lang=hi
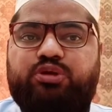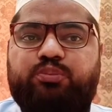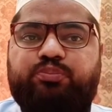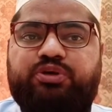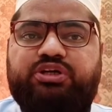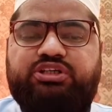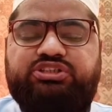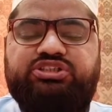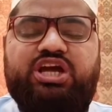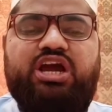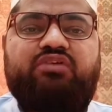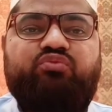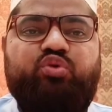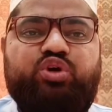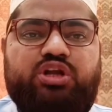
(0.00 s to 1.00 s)
में पढ़ी
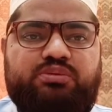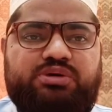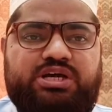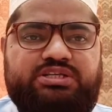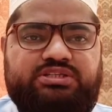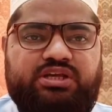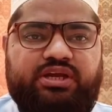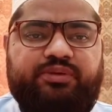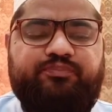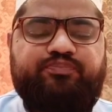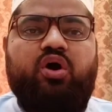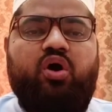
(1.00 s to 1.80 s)
जाए वो नमाज है